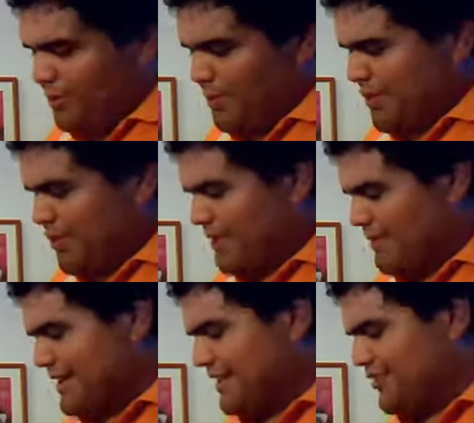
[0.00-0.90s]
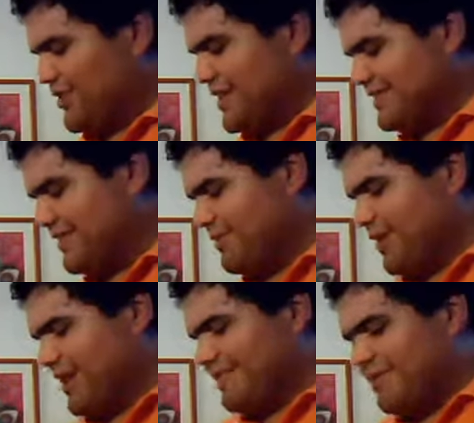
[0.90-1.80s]
primero que llama la atención ya al
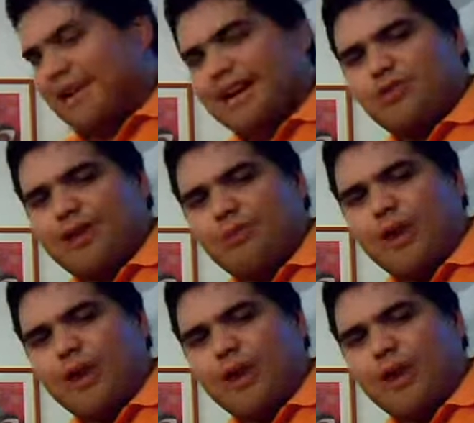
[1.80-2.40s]
servirlo es que si bien hay una